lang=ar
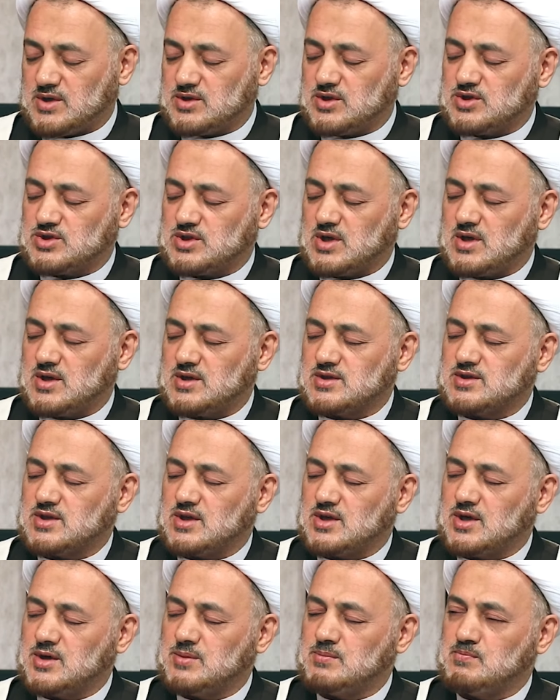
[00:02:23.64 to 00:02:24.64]
خديجة عليه
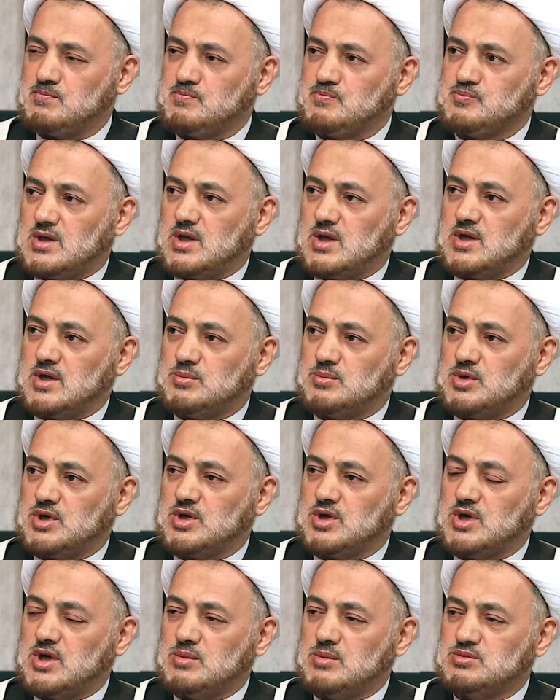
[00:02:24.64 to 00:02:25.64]
السلام لها
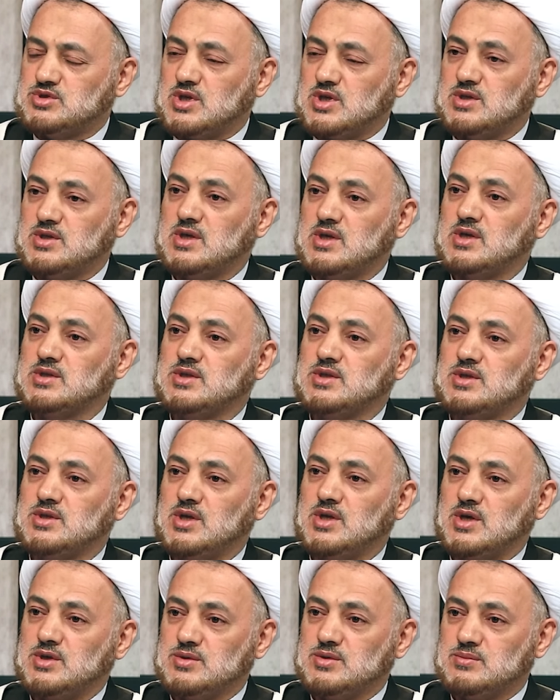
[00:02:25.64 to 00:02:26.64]
مقام جنات
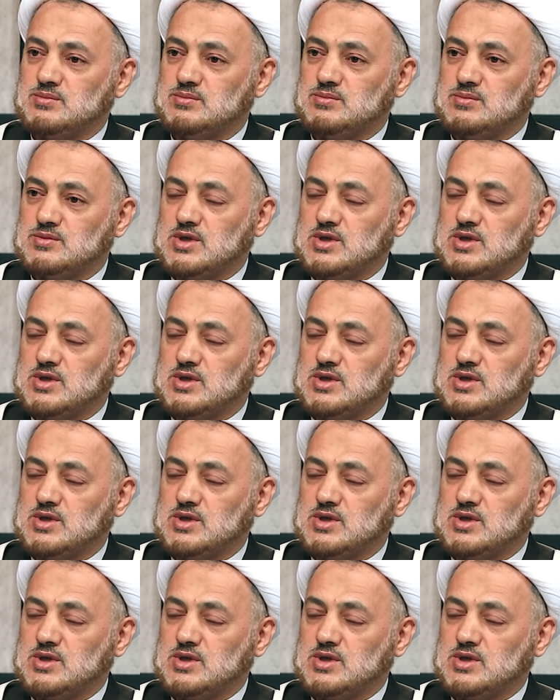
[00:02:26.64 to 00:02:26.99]
النعيم